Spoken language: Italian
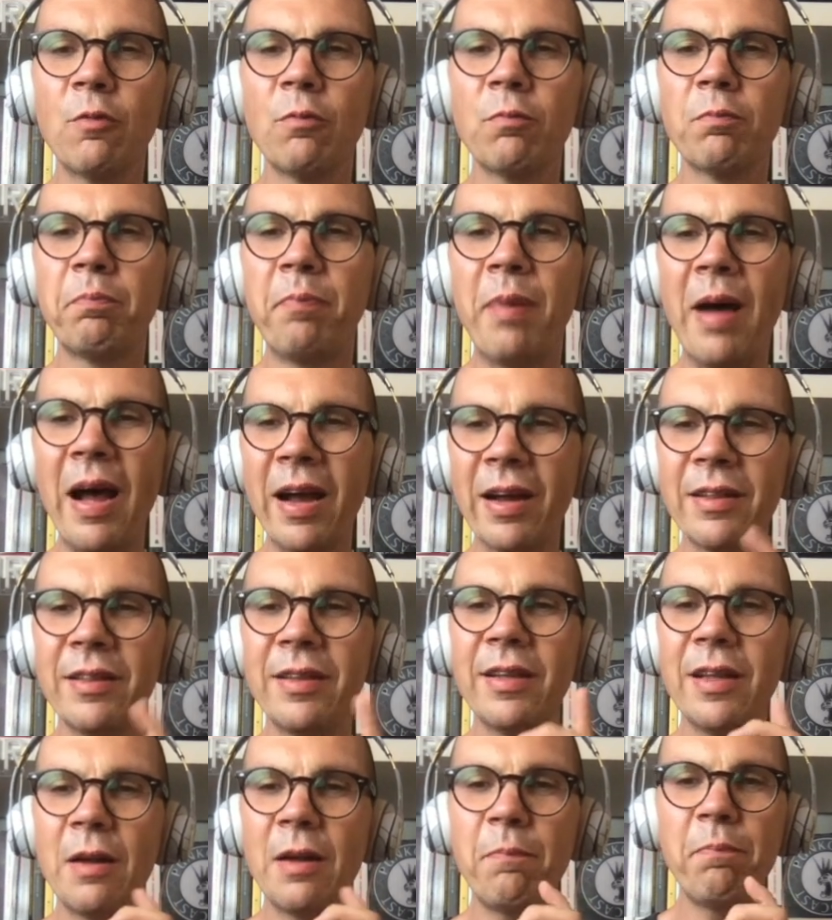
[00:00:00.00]

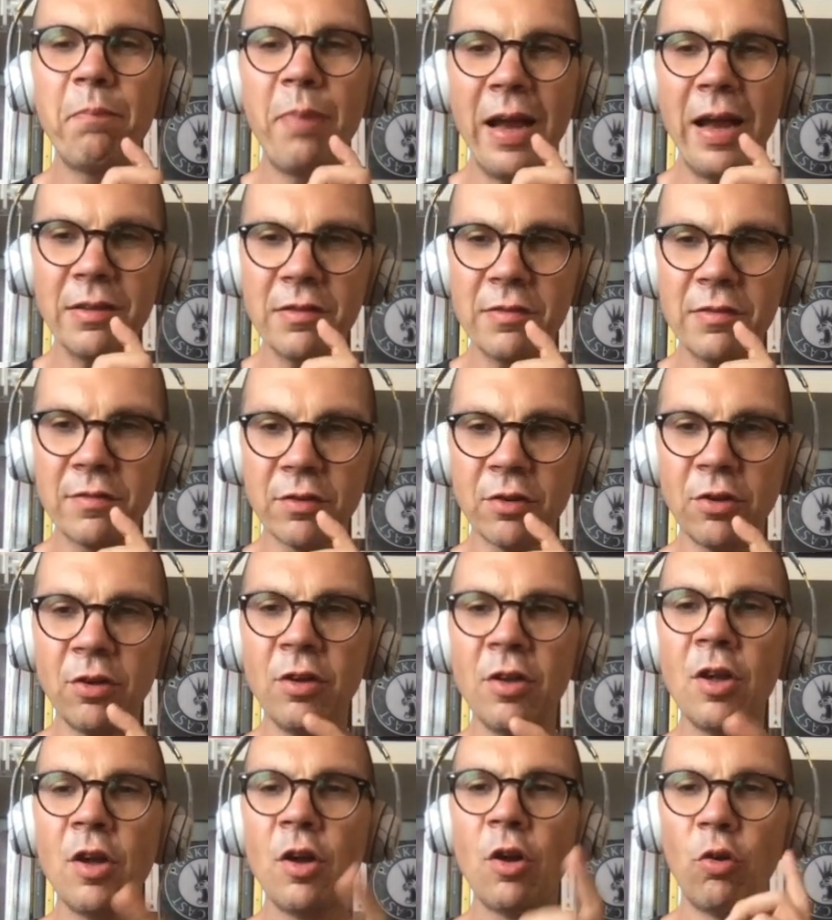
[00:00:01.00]
parte del pezzo
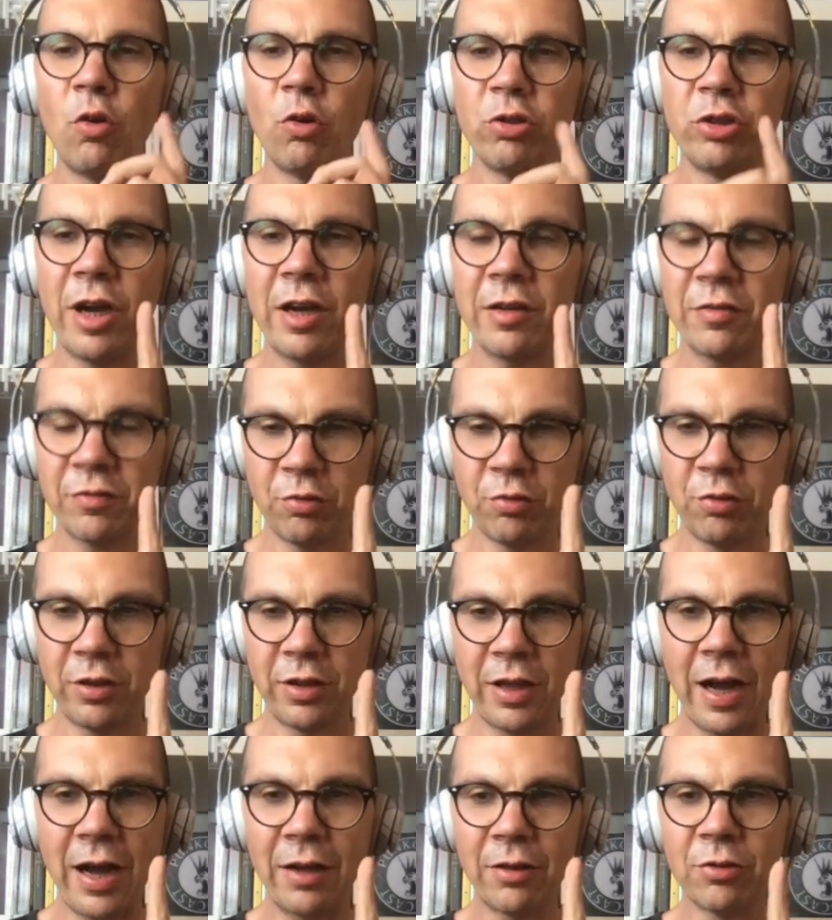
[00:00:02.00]
l'ho già
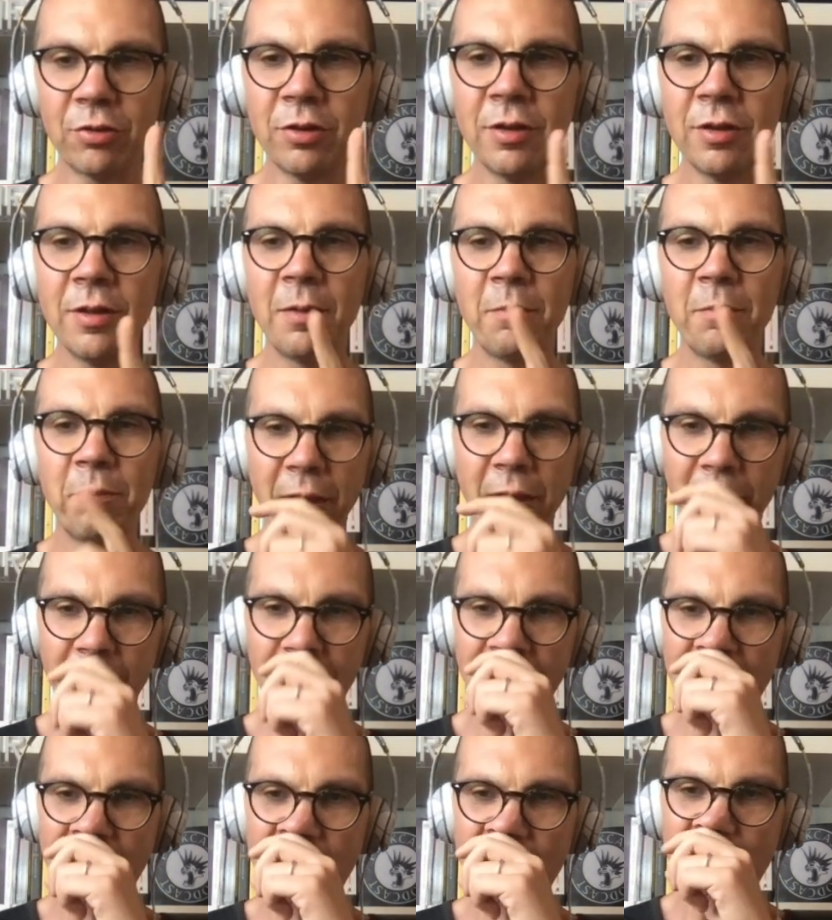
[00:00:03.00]
ascoltato
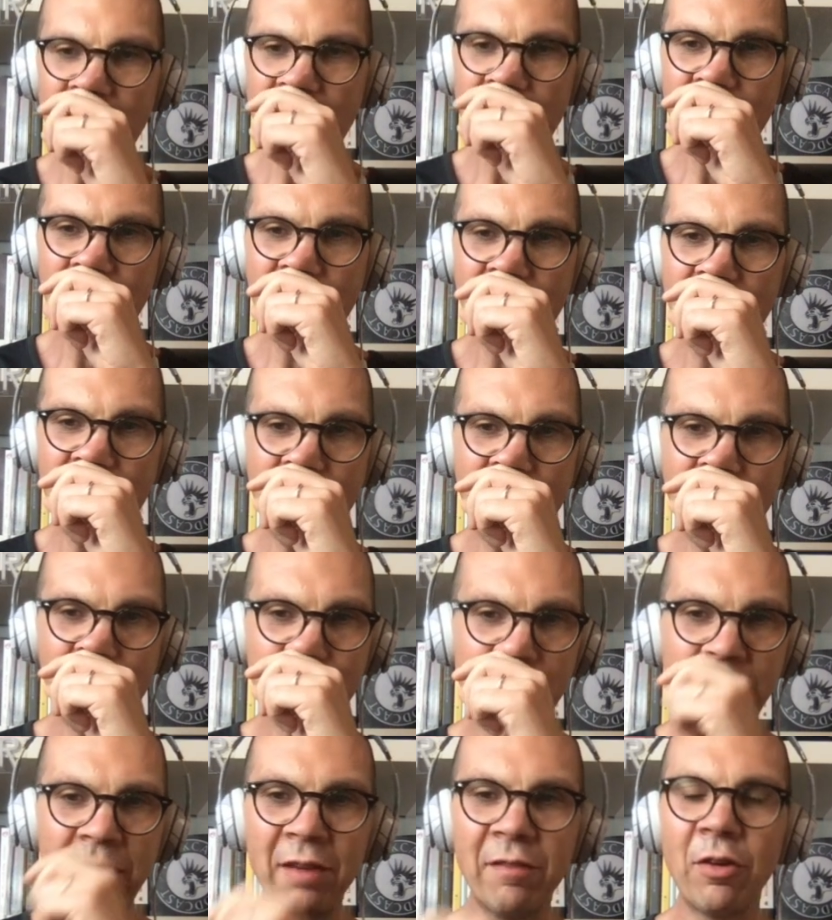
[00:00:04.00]
perché
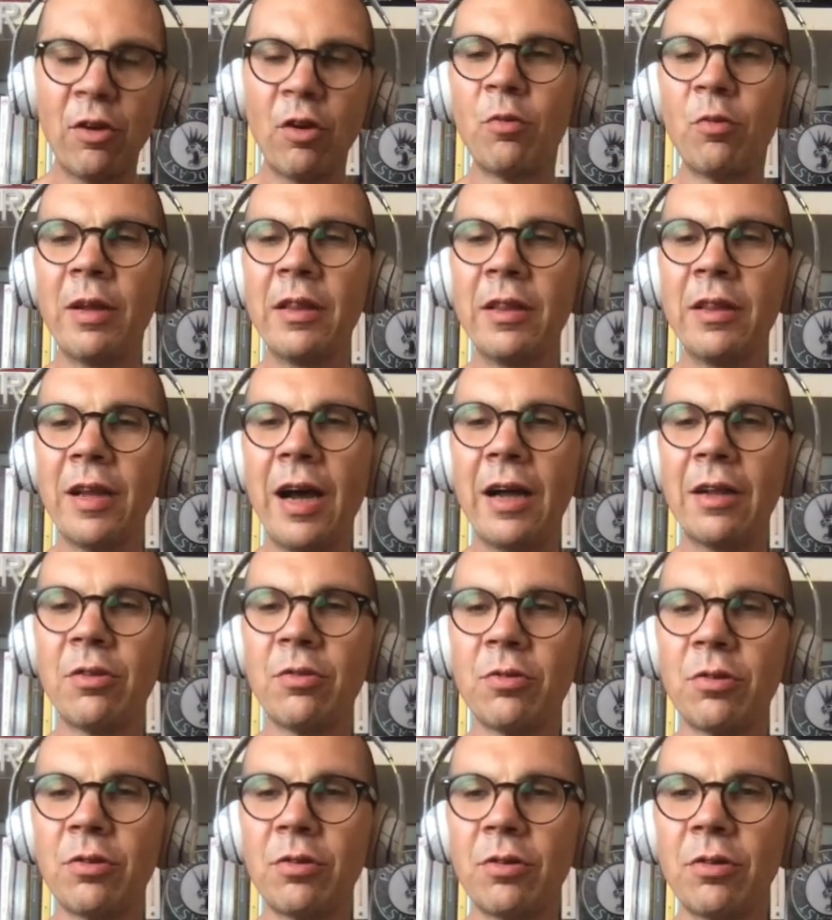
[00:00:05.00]
me l'avevano
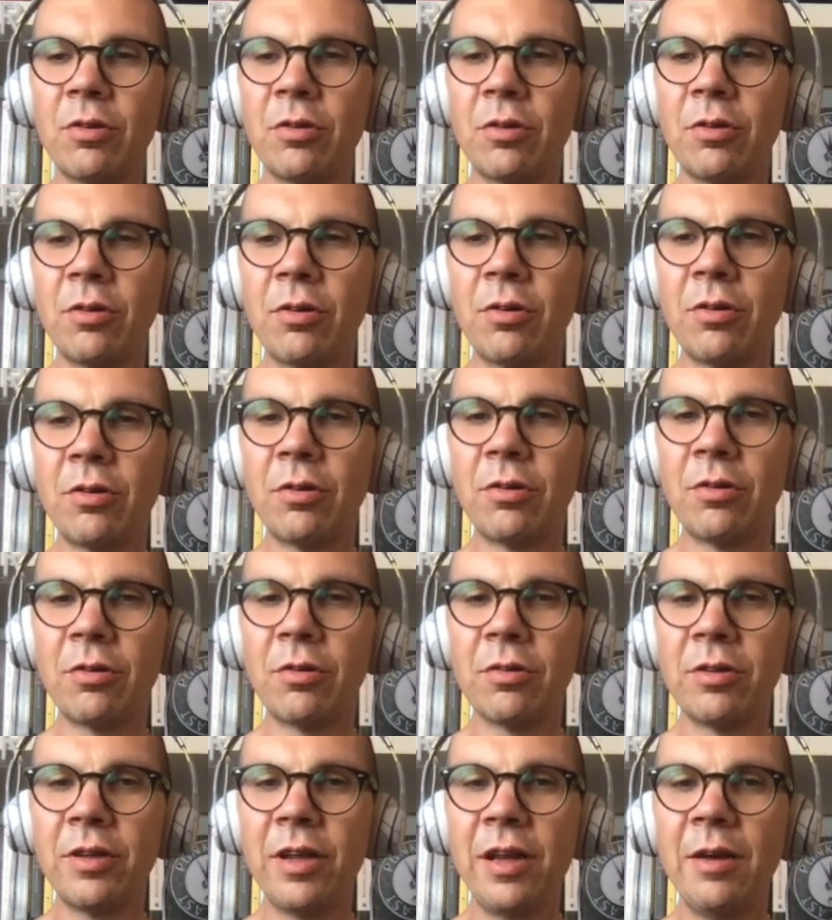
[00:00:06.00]

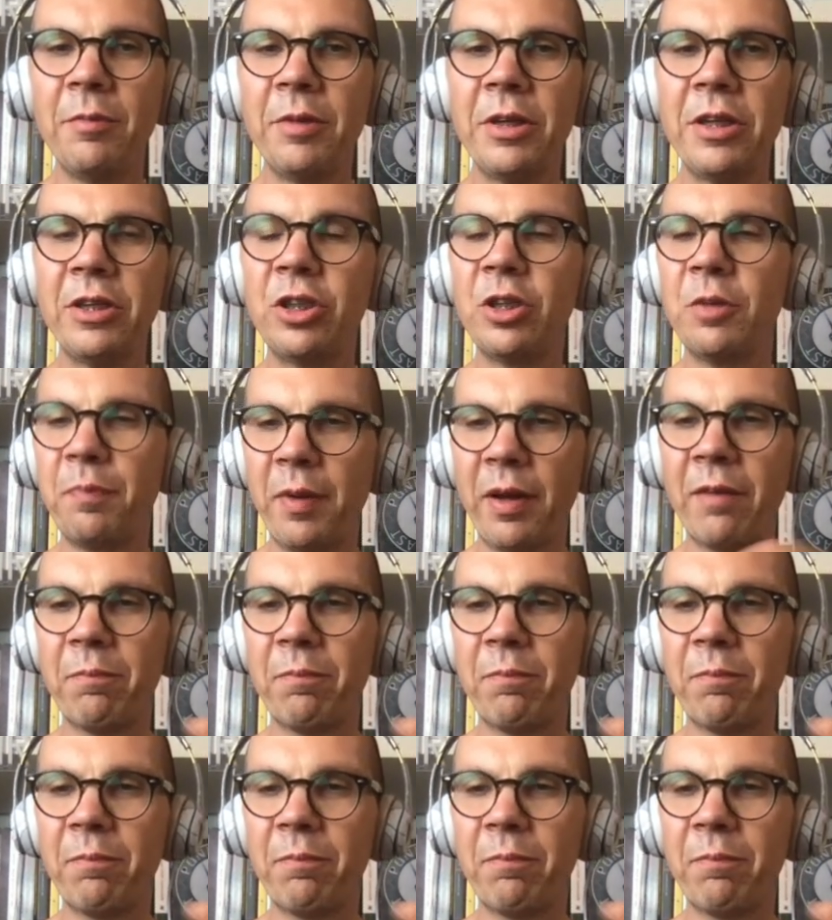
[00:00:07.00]
mandato degli amici per,